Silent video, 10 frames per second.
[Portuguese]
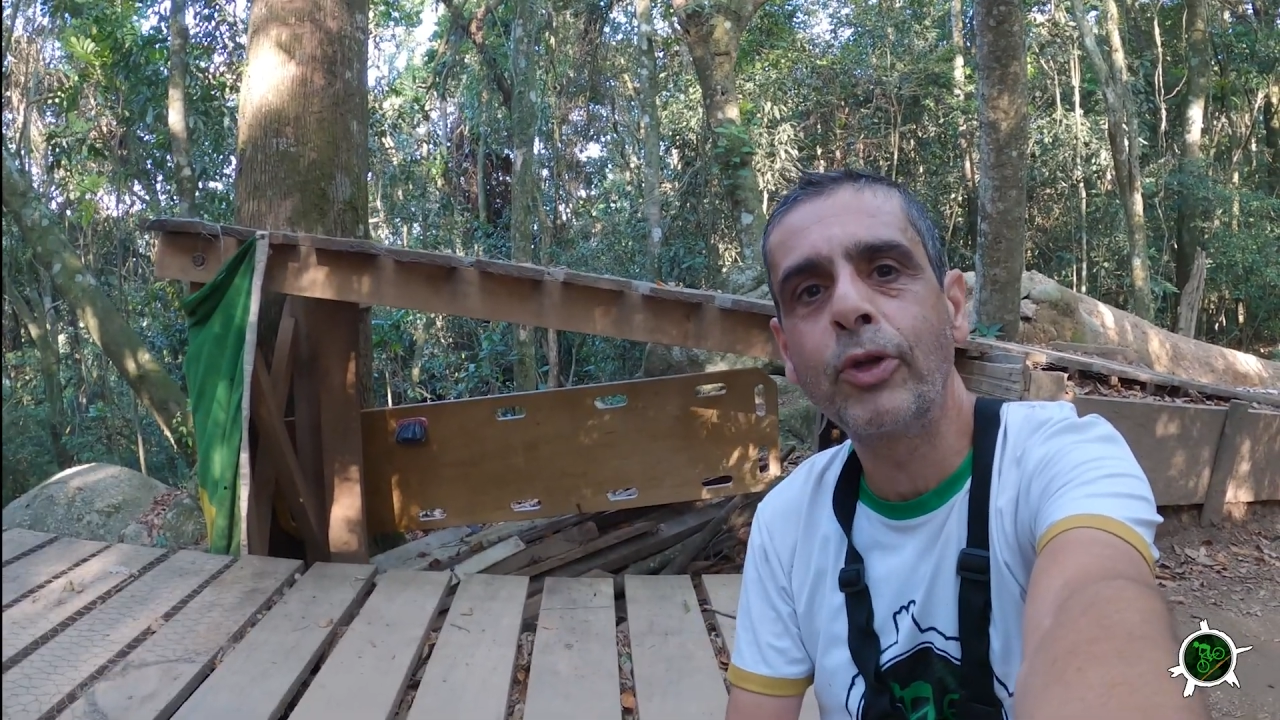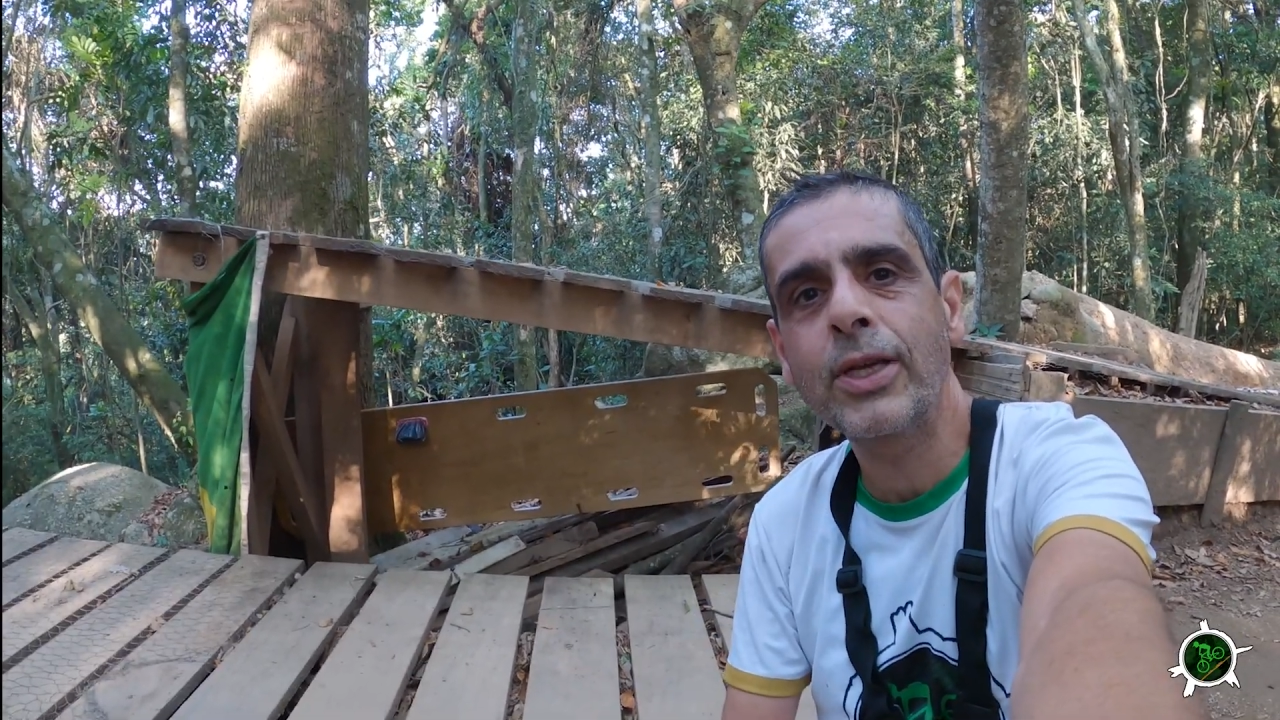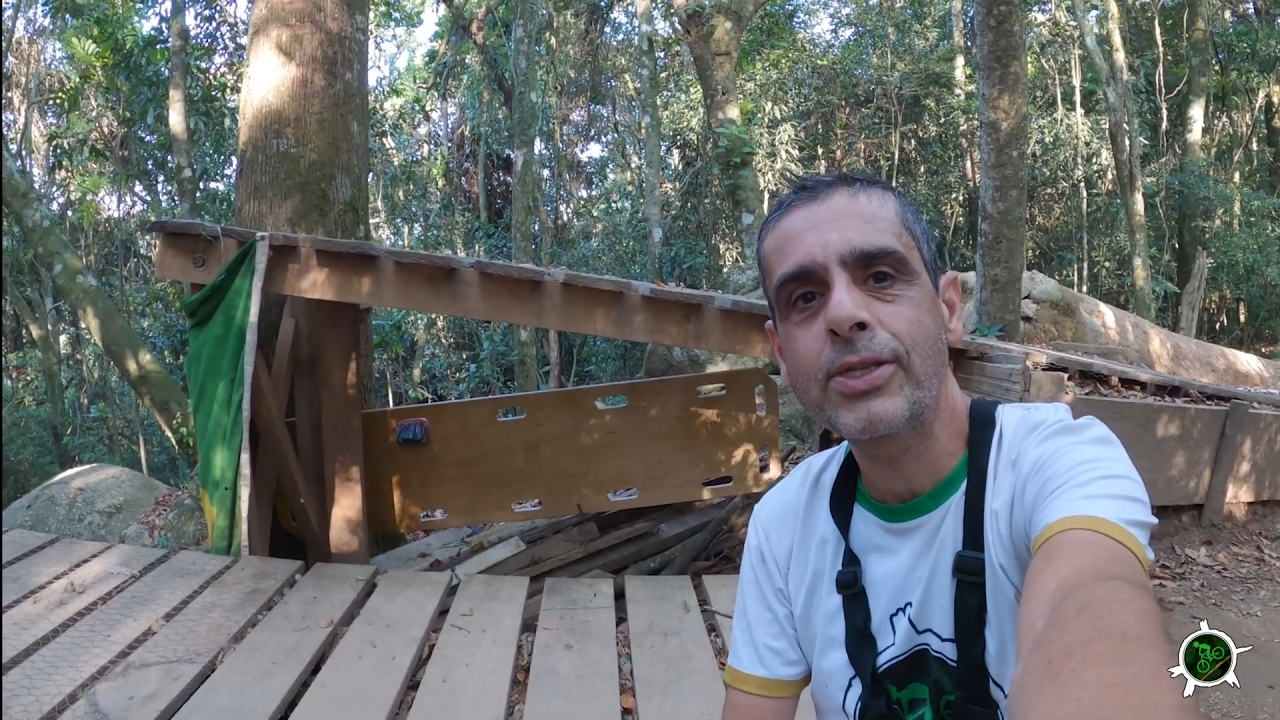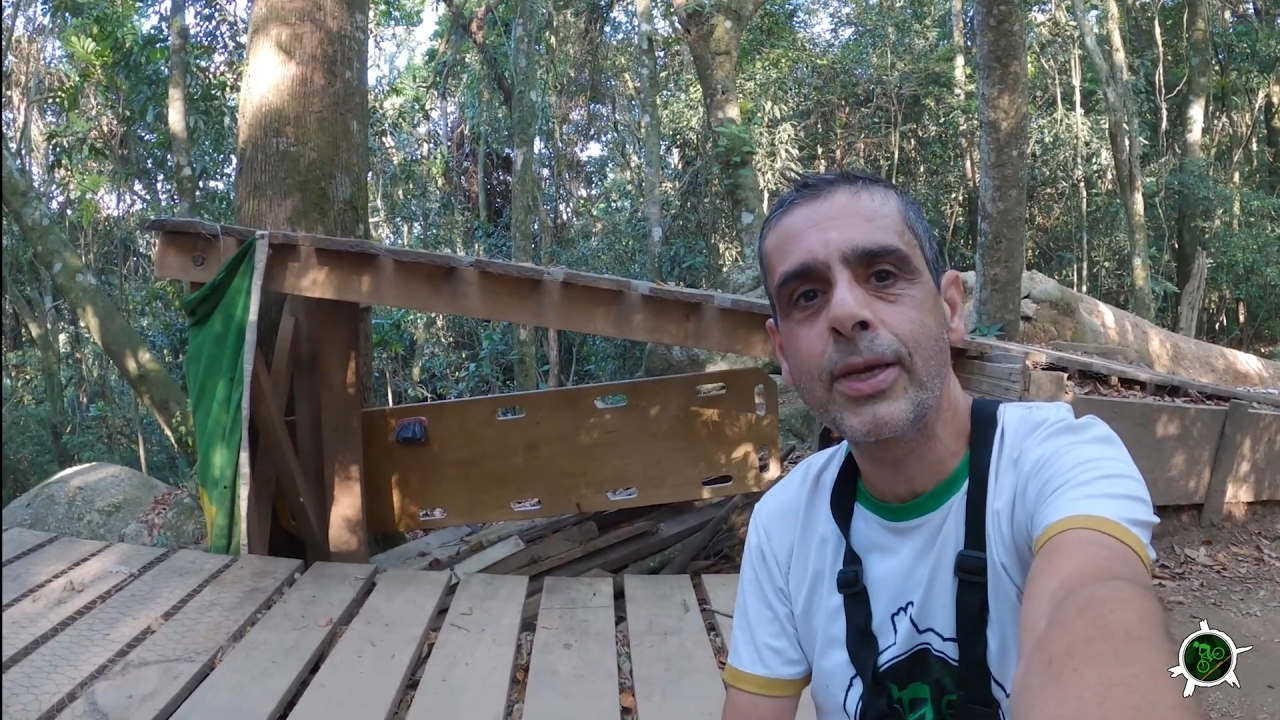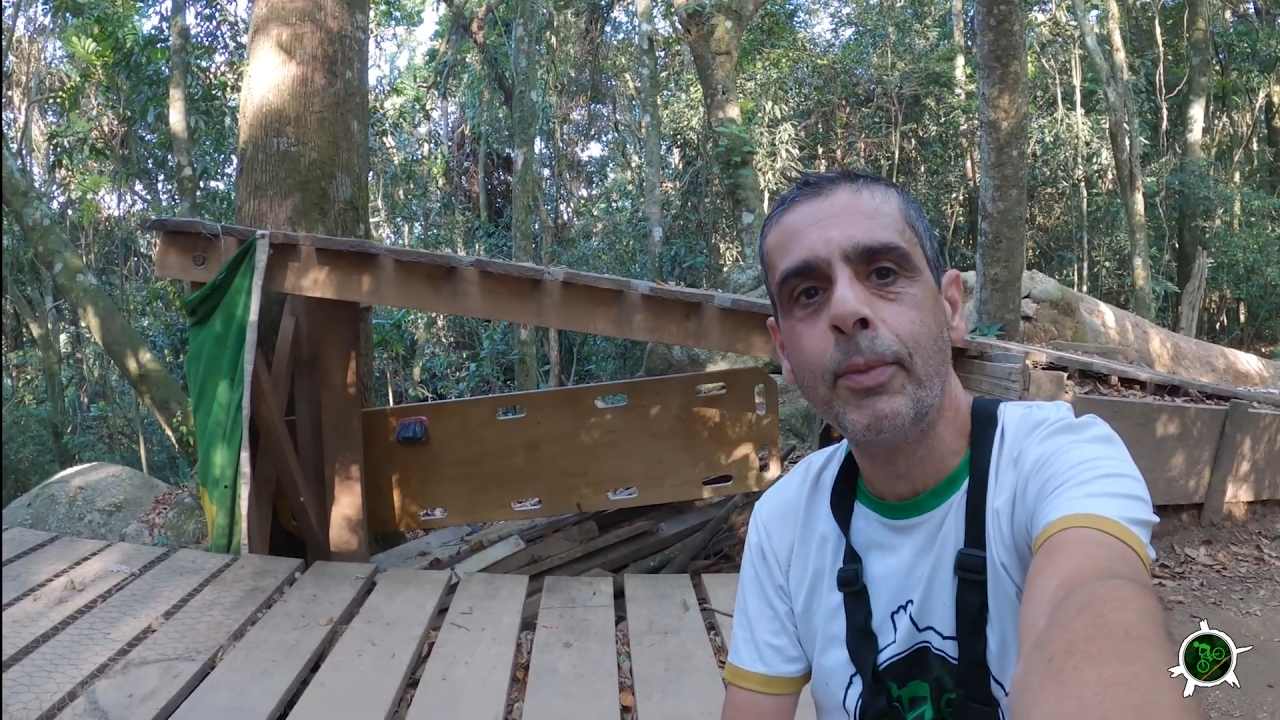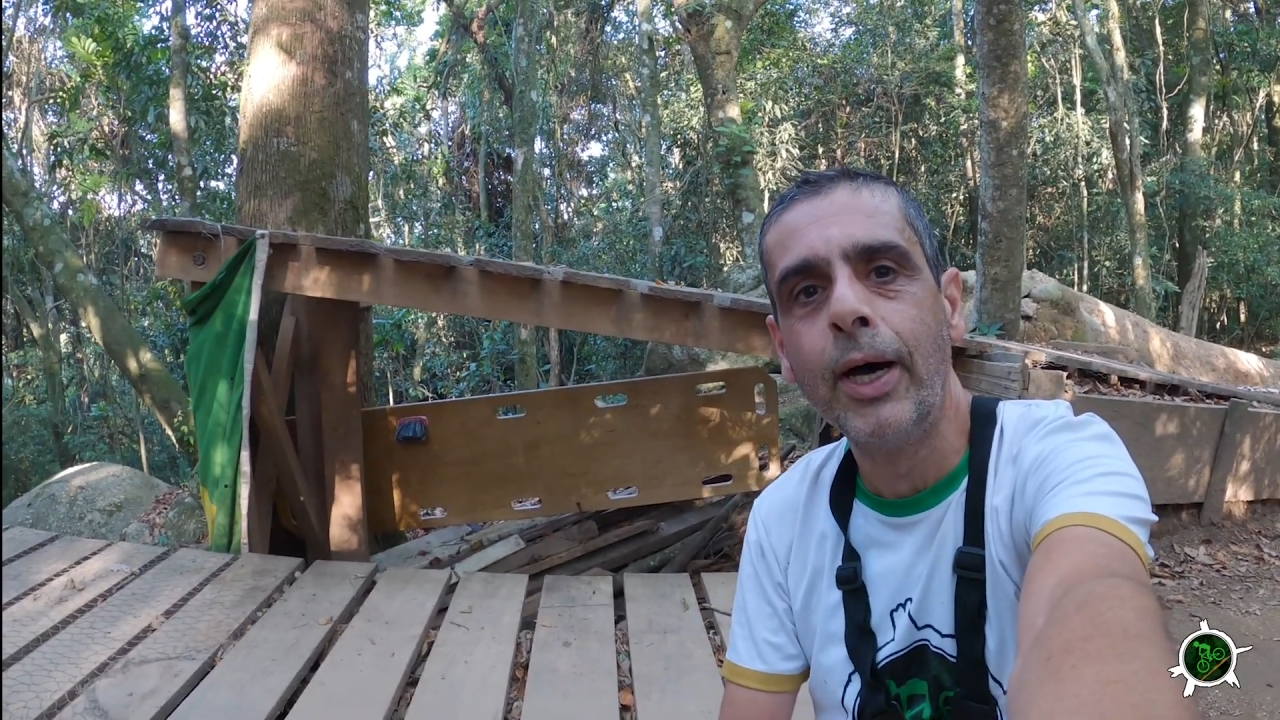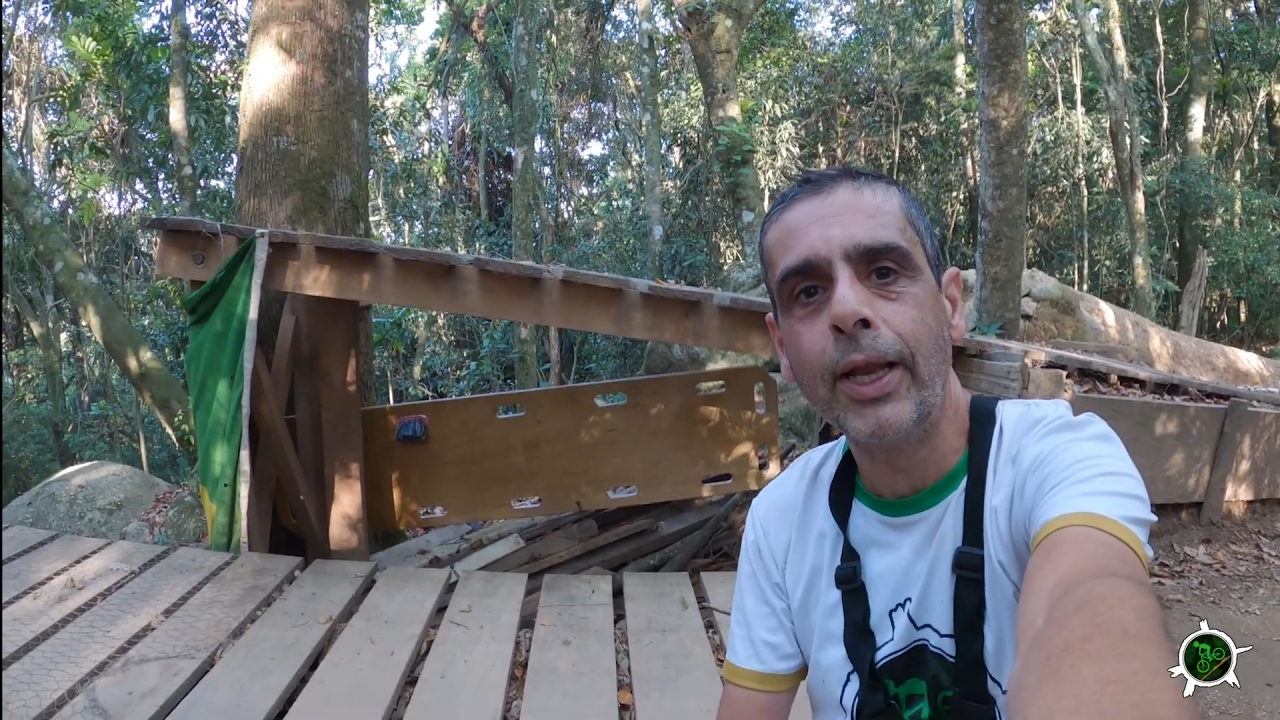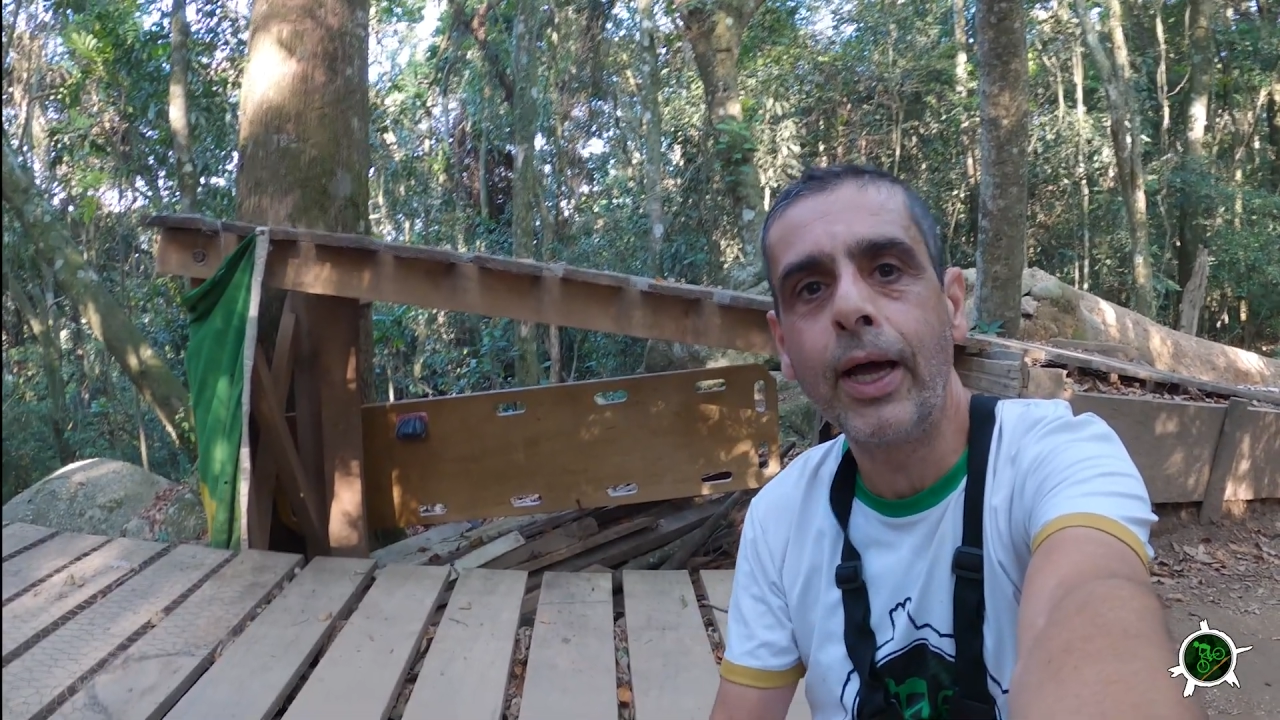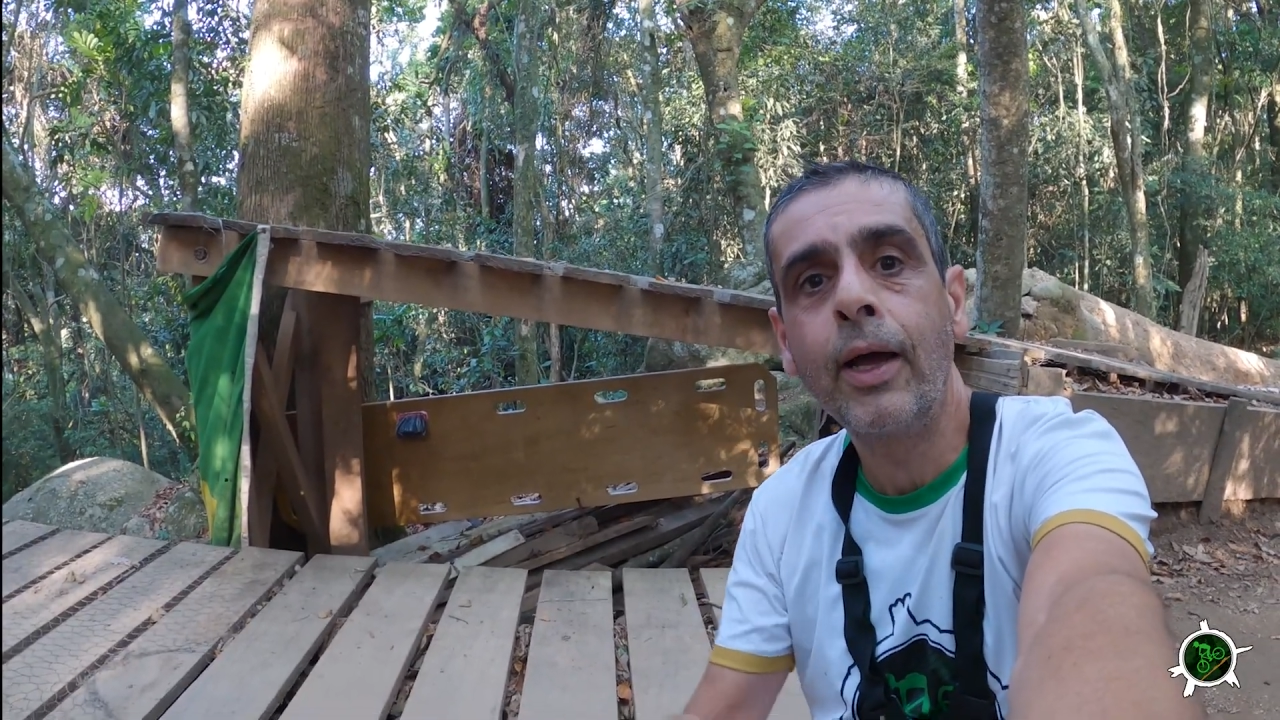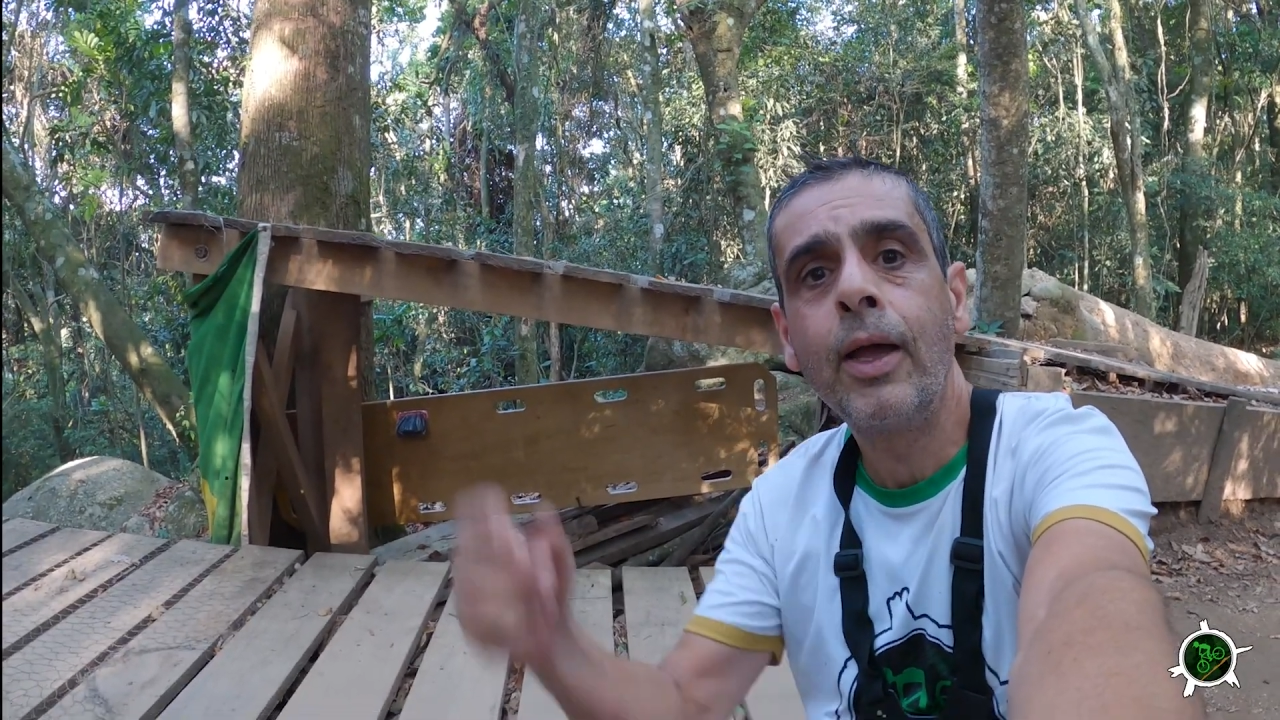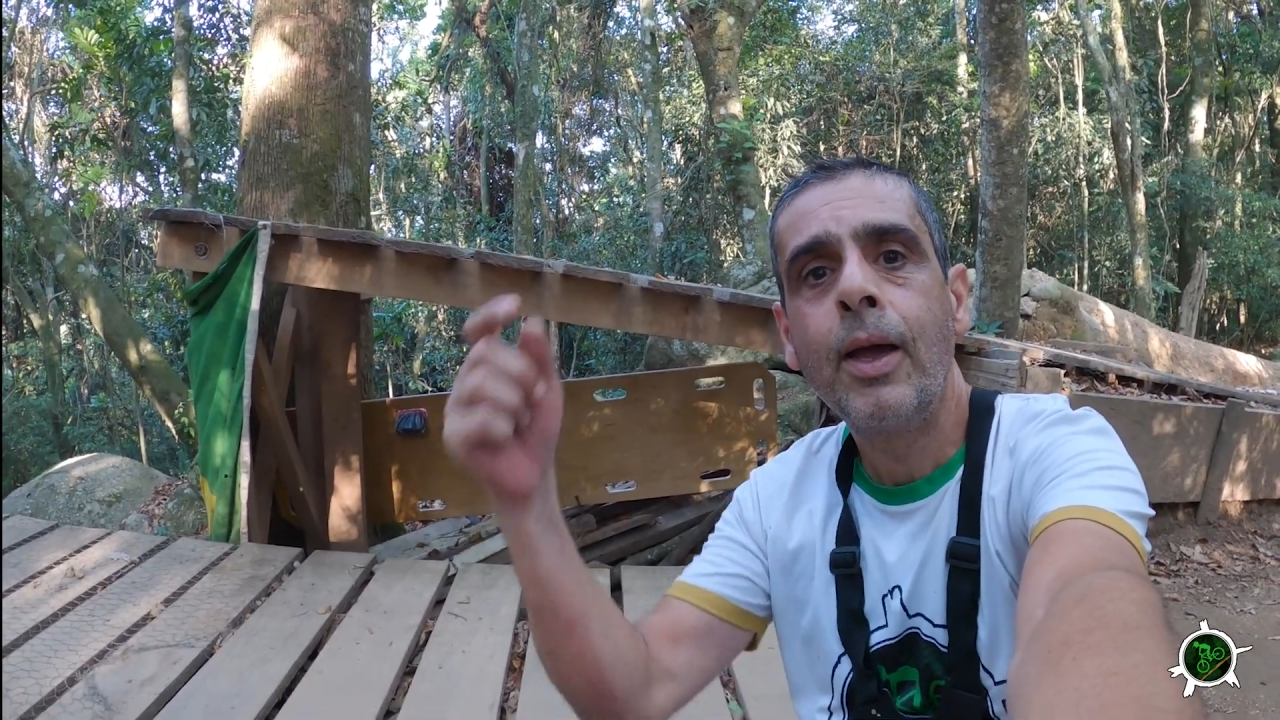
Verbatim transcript: da semana,